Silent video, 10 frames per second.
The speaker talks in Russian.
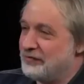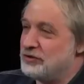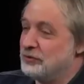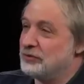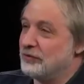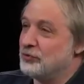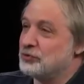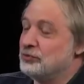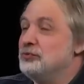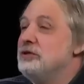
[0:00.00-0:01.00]
а в силу того,
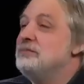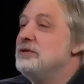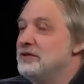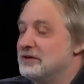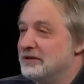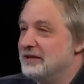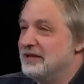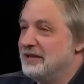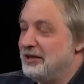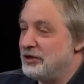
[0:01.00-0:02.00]
что ну, и не принято.
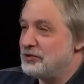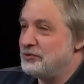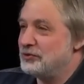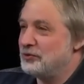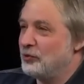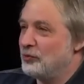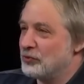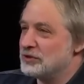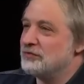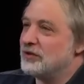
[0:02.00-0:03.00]
Речь идет о
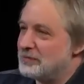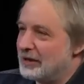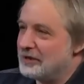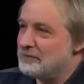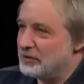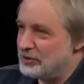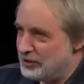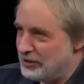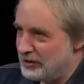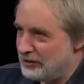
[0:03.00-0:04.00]
просто формальном
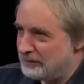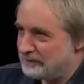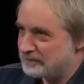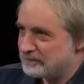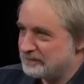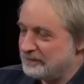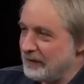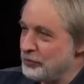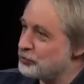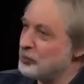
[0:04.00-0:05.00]
подчинении,
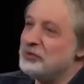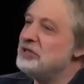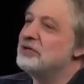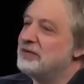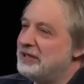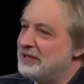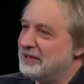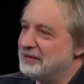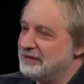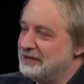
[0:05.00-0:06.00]
и что бы ни
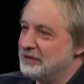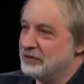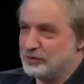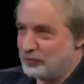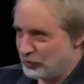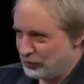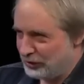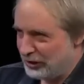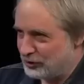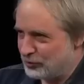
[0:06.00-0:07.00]
говорили –
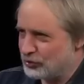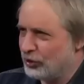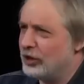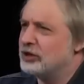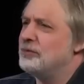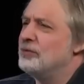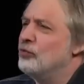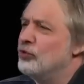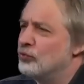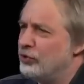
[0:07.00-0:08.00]
конспирологи о том, что это
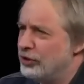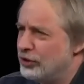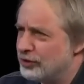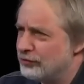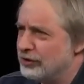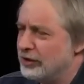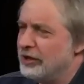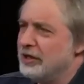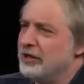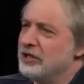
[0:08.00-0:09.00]
прямое курирование,
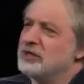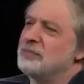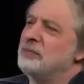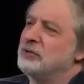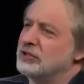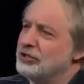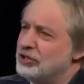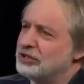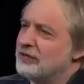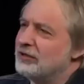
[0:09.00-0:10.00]
да, и это попытка
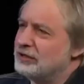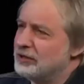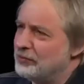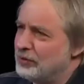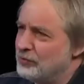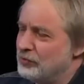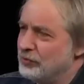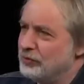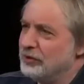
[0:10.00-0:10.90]
диктовать все напрямую.